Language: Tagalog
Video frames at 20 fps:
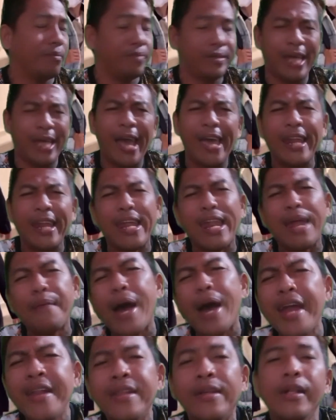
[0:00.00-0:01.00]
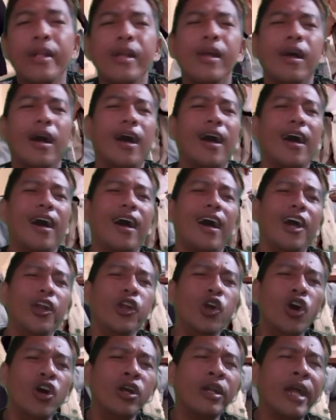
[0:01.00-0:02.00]
Kaya na naman.
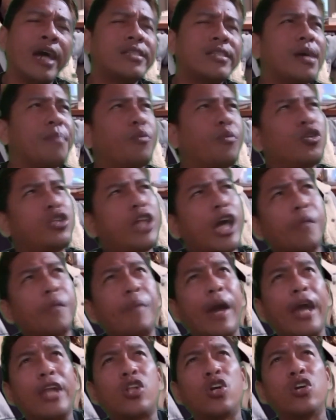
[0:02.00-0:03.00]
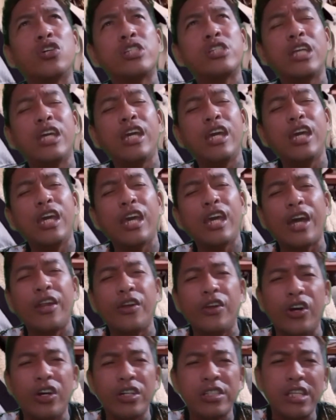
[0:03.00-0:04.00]
Uh, nung nasa poder pa itong si
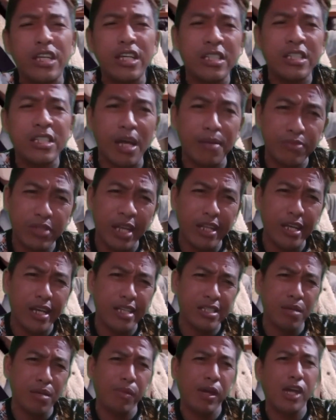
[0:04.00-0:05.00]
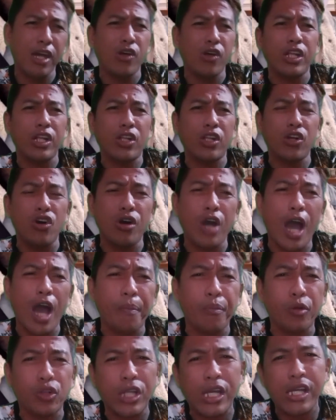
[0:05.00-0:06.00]
ano no, si Champ Janja Casimero nitong uh, ah,
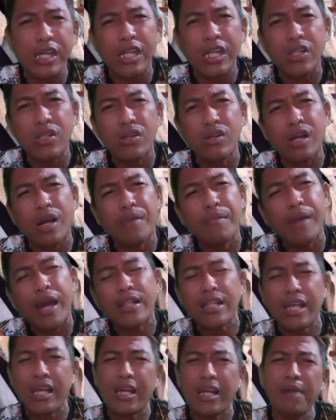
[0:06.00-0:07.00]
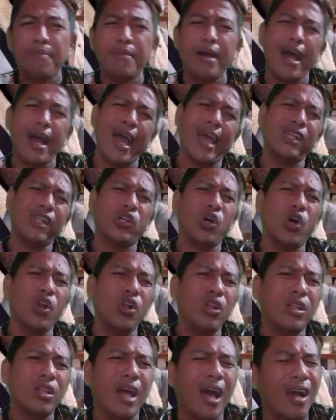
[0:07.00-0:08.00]
puting itlog abati ka mga
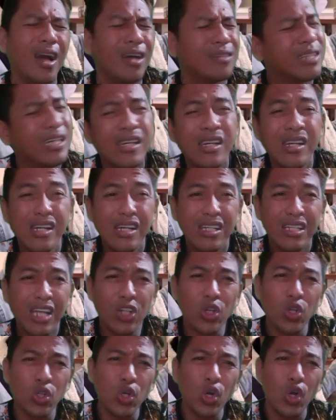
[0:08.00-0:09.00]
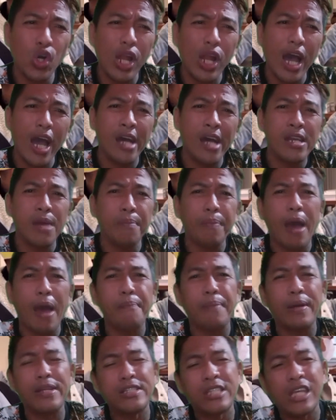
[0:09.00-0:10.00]
idol. Sa totoo lang
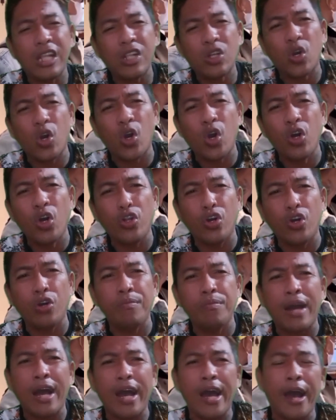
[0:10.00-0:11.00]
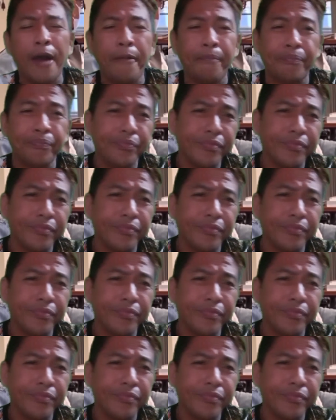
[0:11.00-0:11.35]
napapansin ko nung mga